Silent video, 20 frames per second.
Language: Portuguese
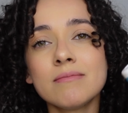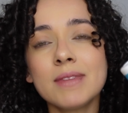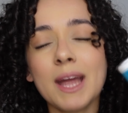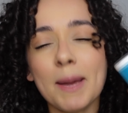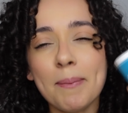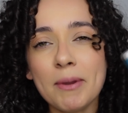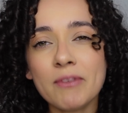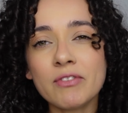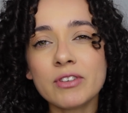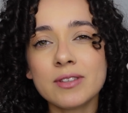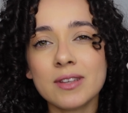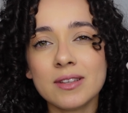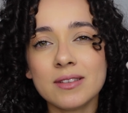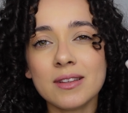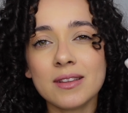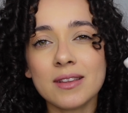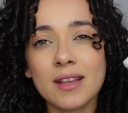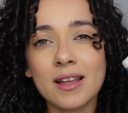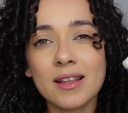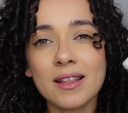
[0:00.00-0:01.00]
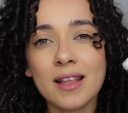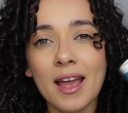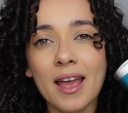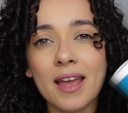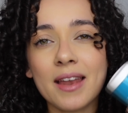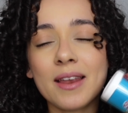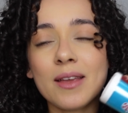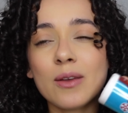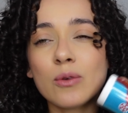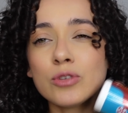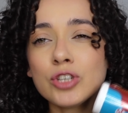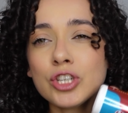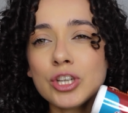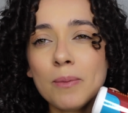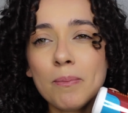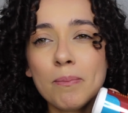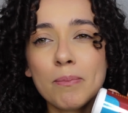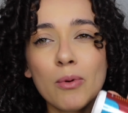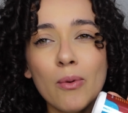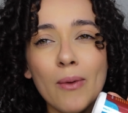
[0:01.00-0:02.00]
Dá para vocês entenderem? O
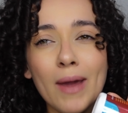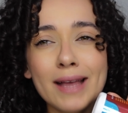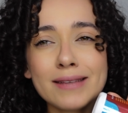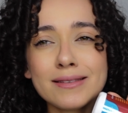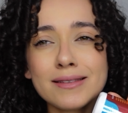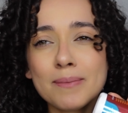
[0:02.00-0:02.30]
shampoo é